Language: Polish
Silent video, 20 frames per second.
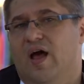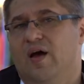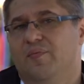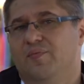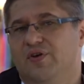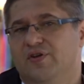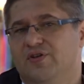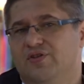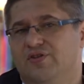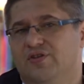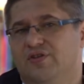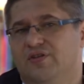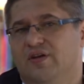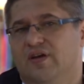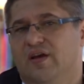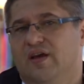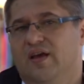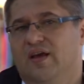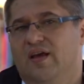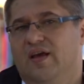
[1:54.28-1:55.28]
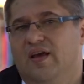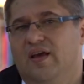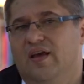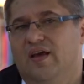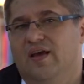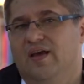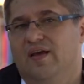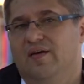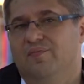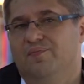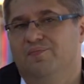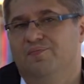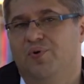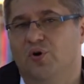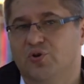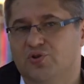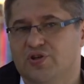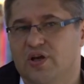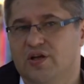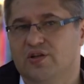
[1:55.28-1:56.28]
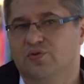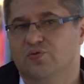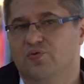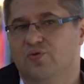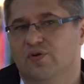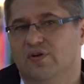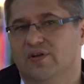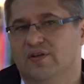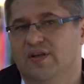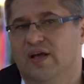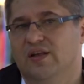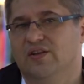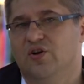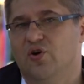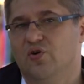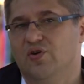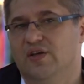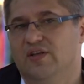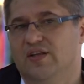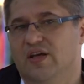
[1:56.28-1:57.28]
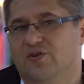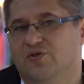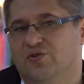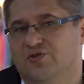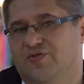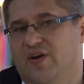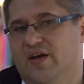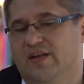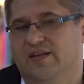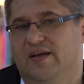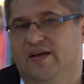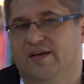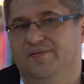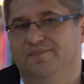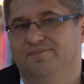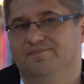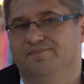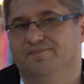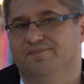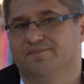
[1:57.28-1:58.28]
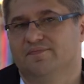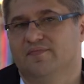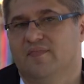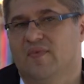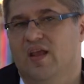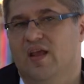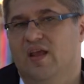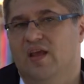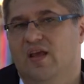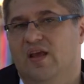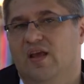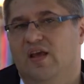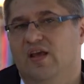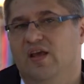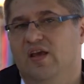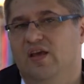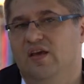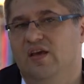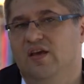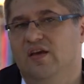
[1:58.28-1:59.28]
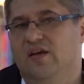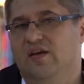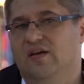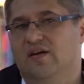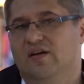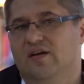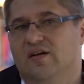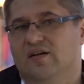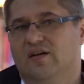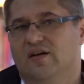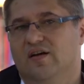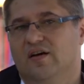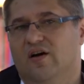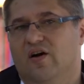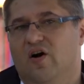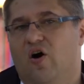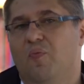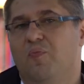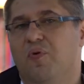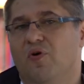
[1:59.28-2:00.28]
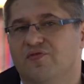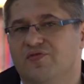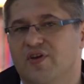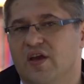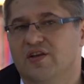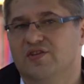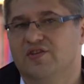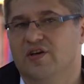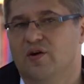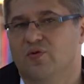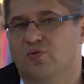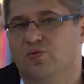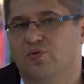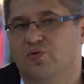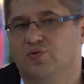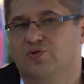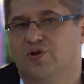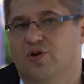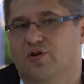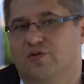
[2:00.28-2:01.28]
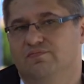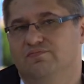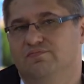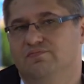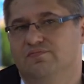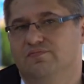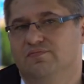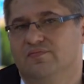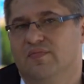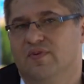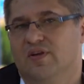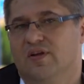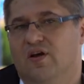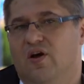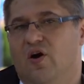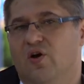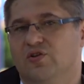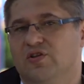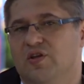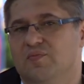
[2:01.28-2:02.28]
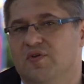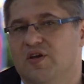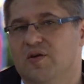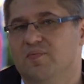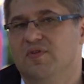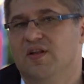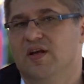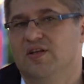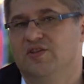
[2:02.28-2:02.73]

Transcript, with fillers: abyś poszedł na drogi tego świata i opowiedział ludziom o tym, kim